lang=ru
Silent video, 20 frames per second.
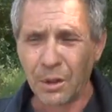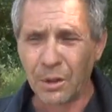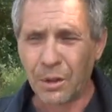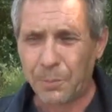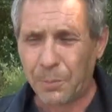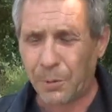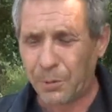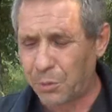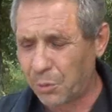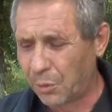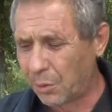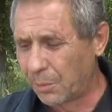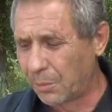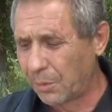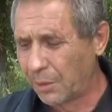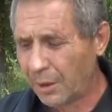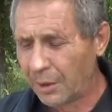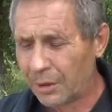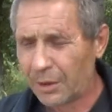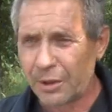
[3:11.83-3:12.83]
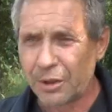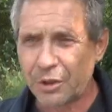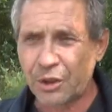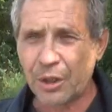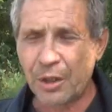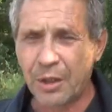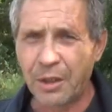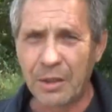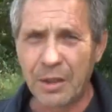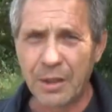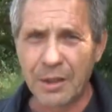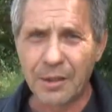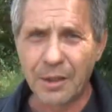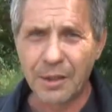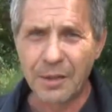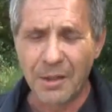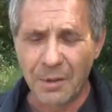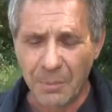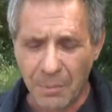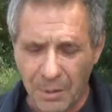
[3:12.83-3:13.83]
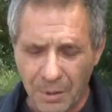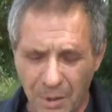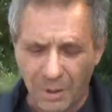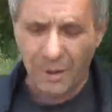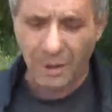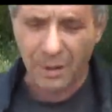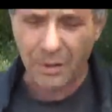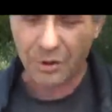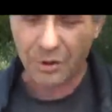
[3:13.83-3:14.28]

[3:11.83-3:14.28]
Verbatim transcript: И потом, решали это не мы, а